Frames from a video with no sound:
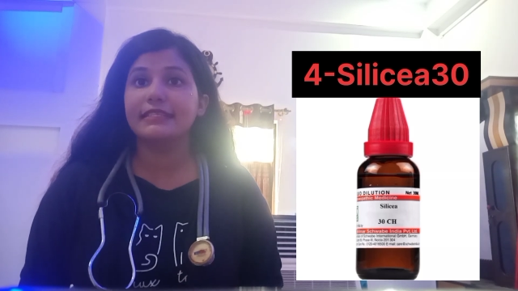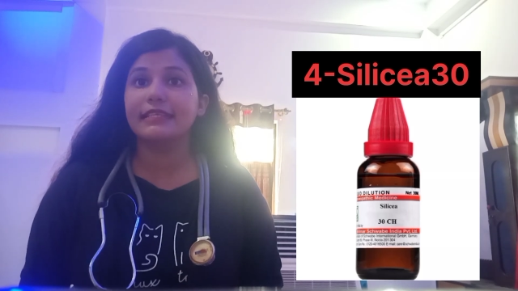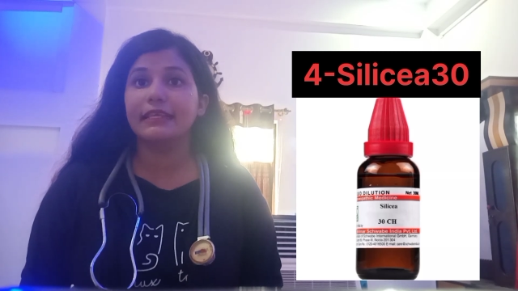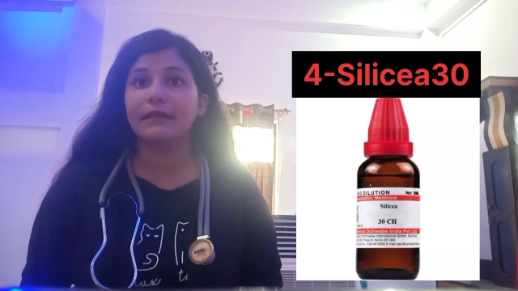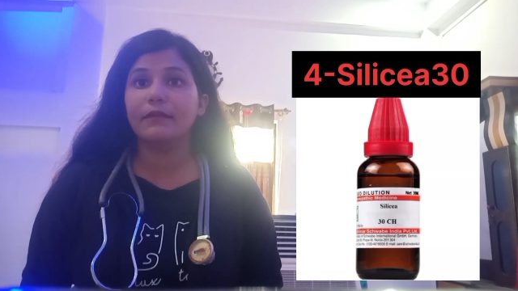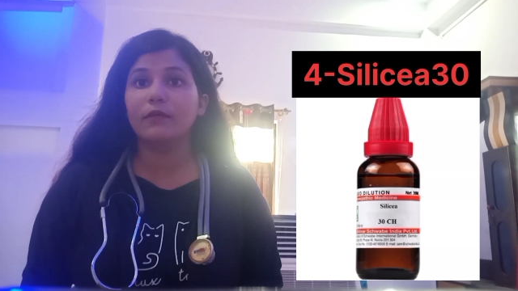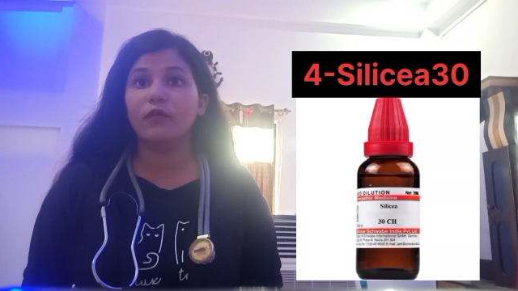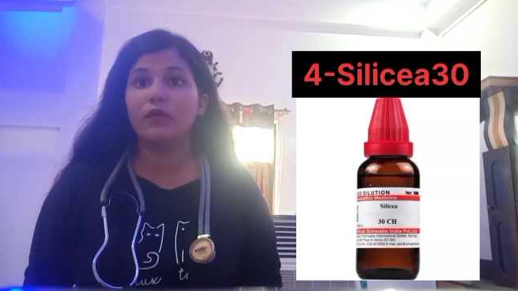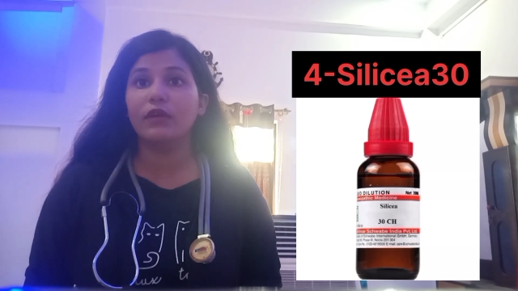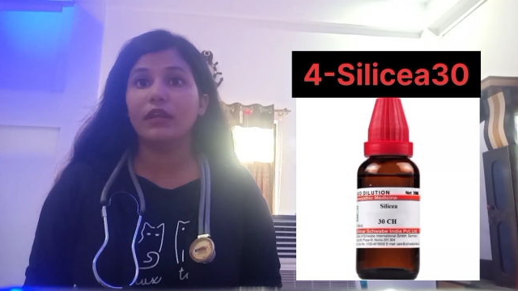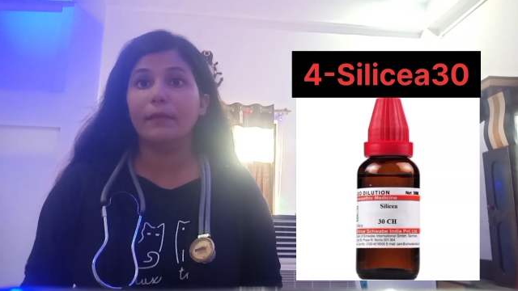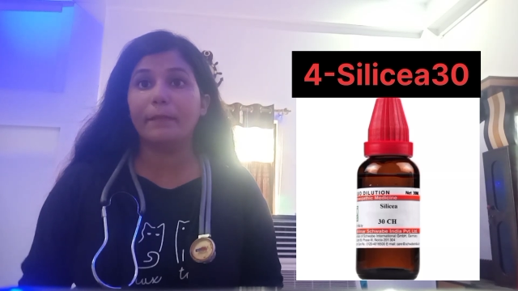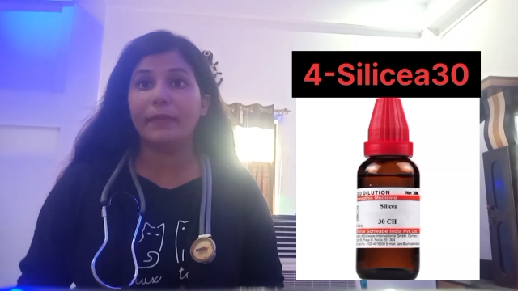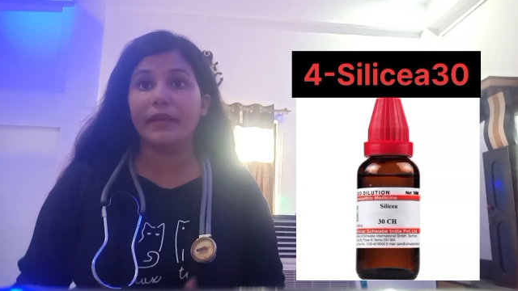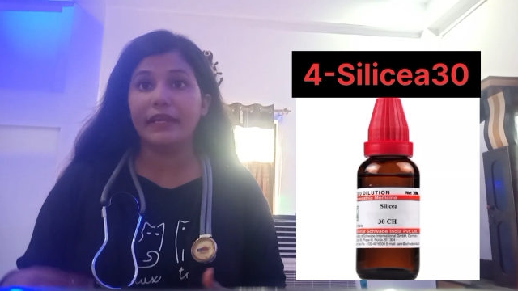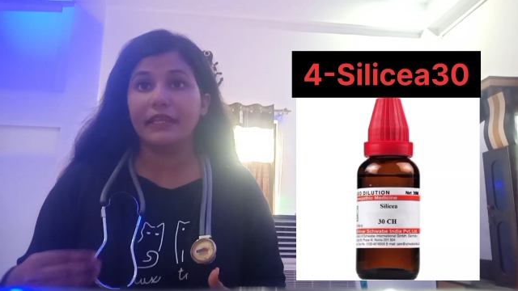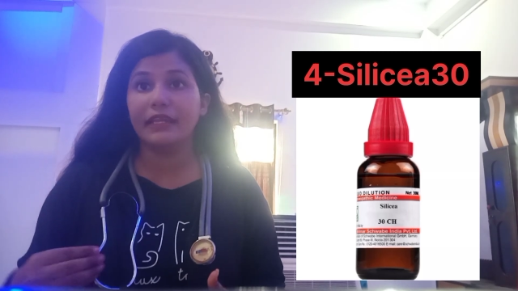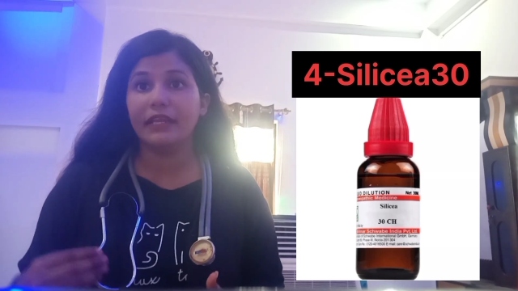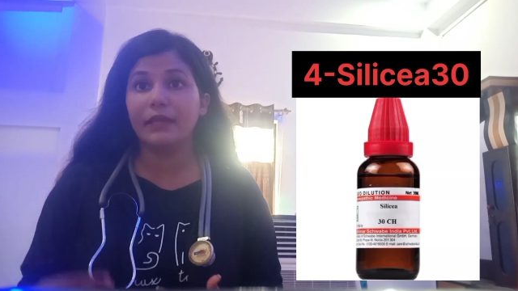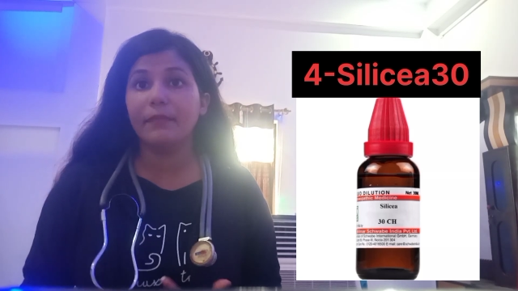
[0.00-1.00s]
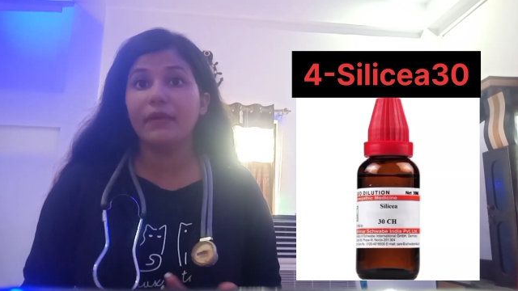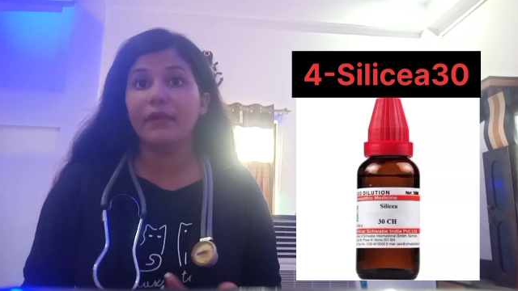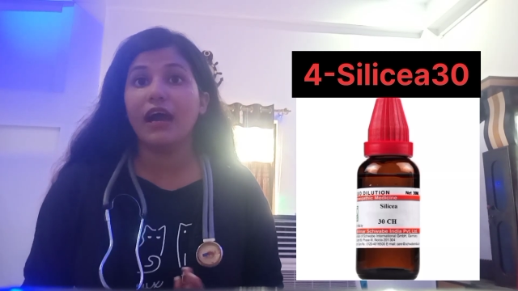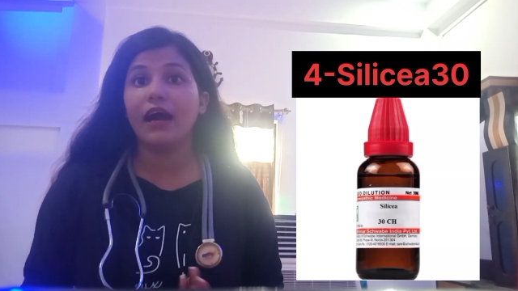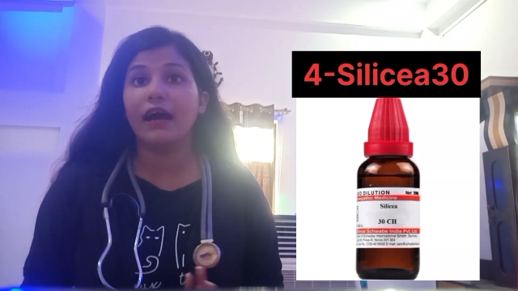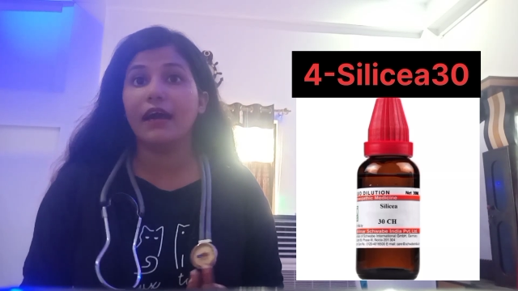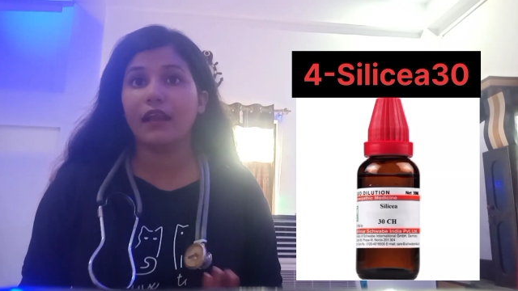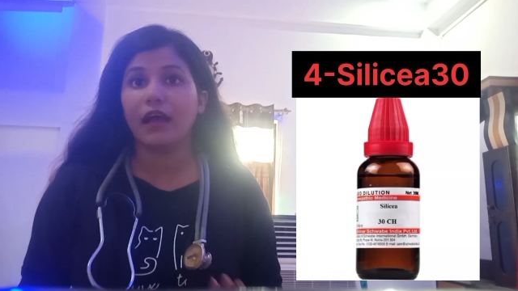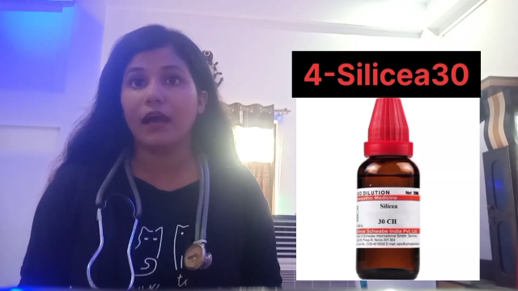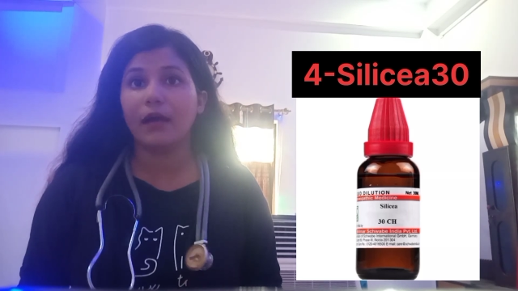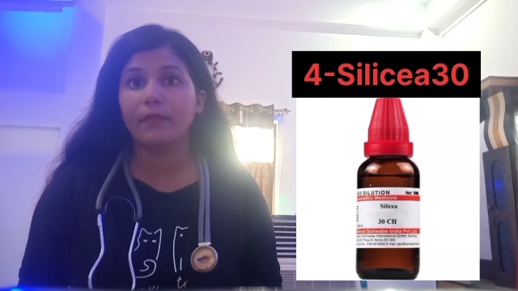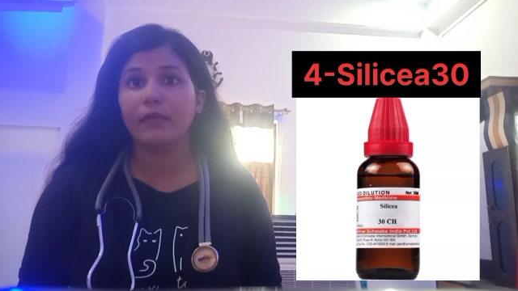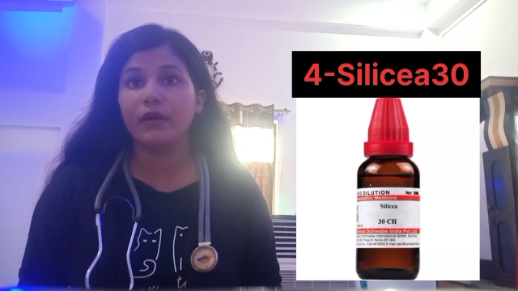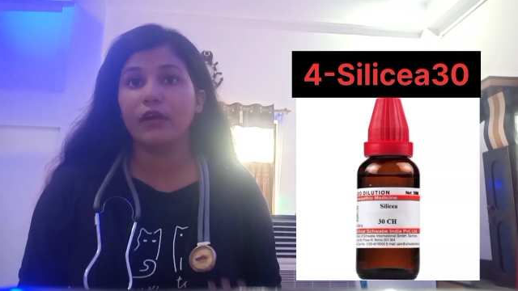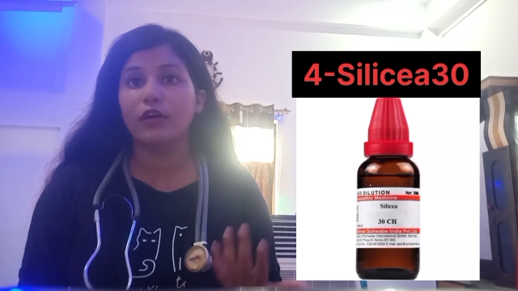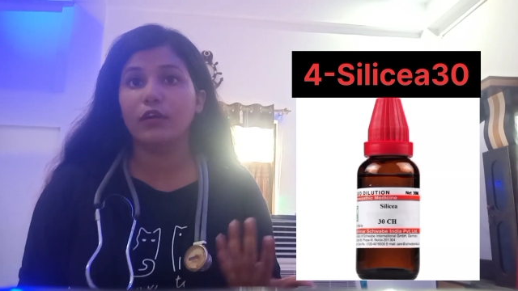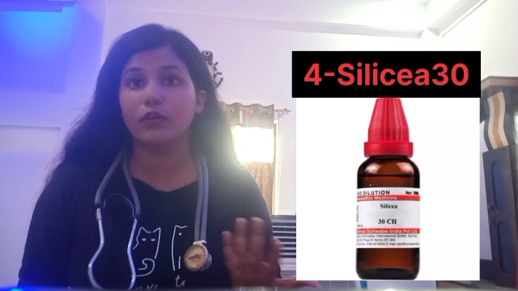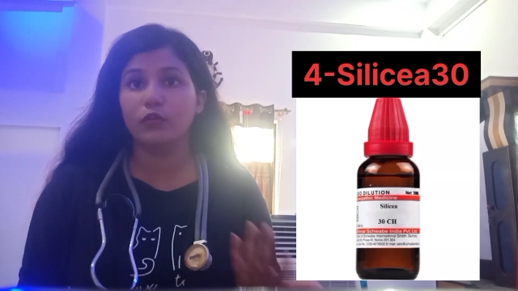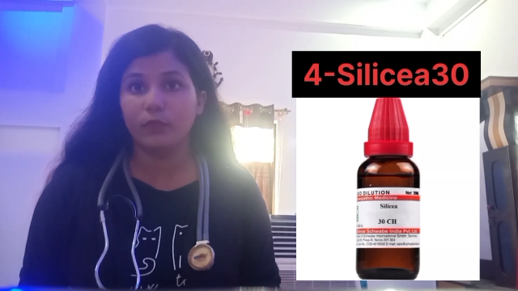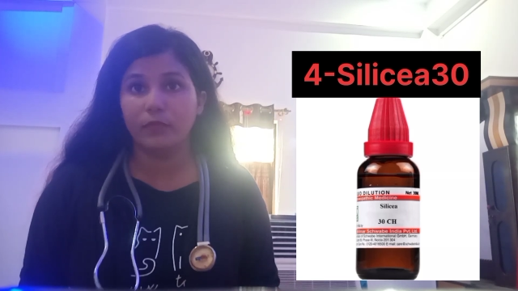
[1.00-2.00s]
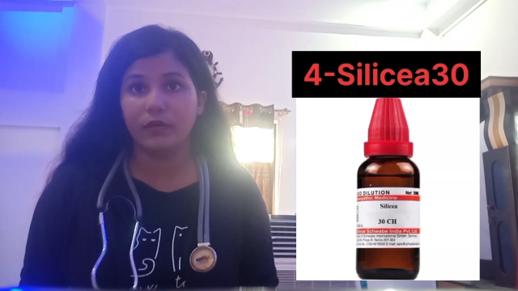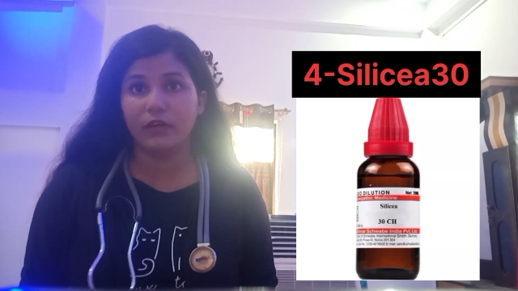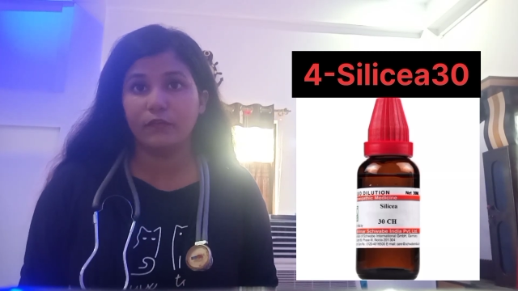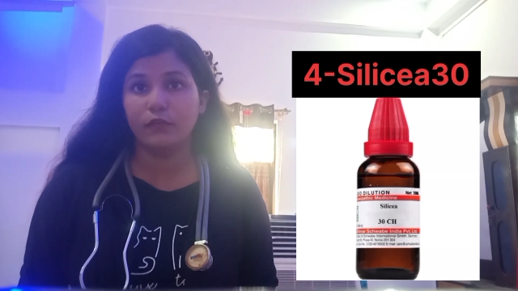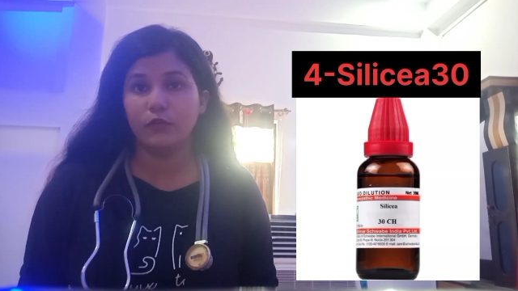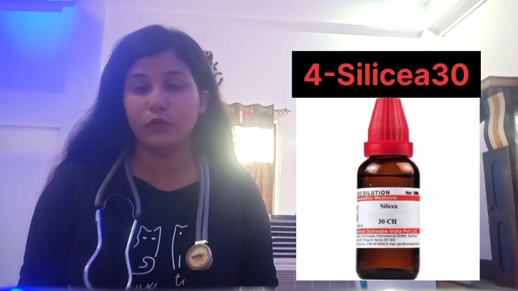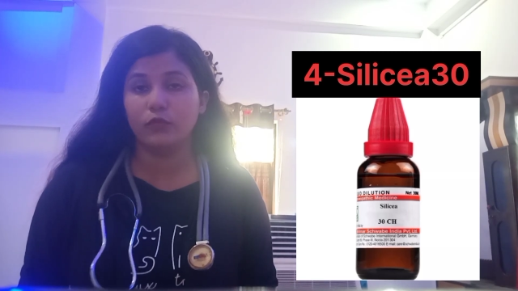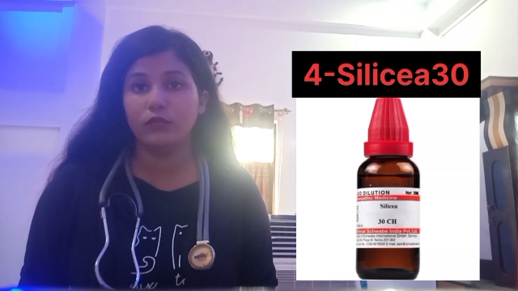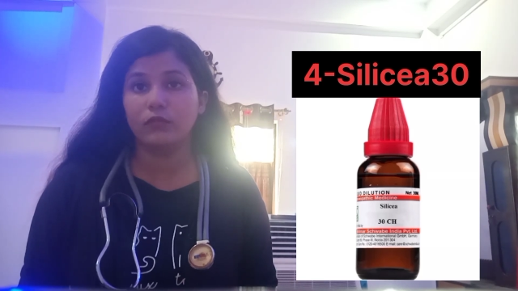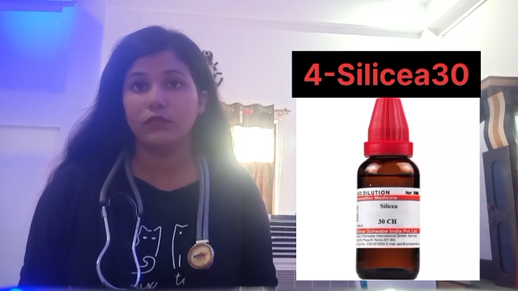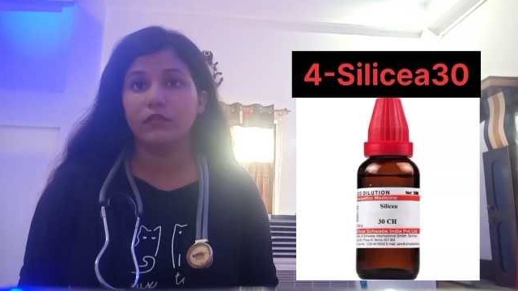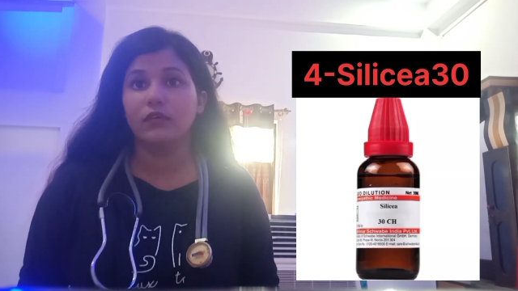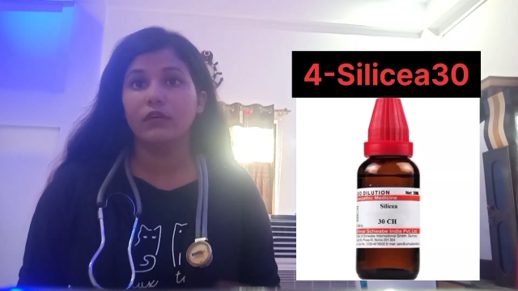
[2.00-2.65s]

सिर को लपेटने में आराम का अनुभव हो